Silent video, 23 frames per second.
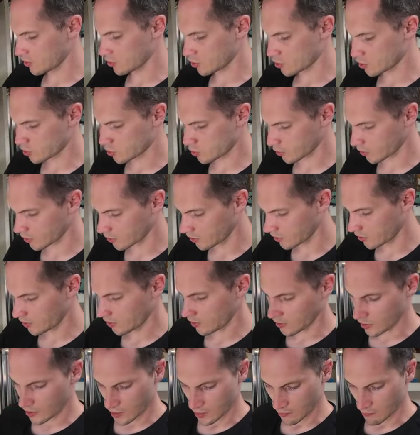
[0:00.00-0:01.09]
Stück
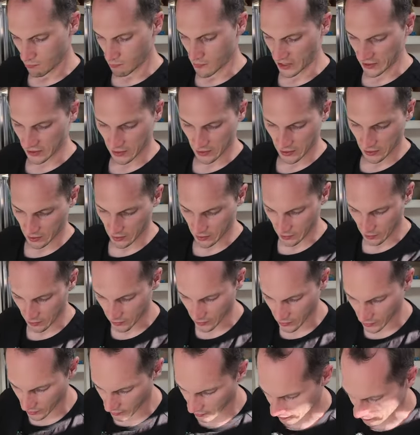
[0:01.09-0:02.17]
Mett
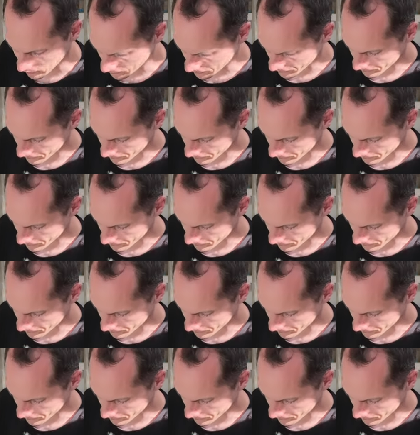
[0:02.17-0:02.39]
da rein.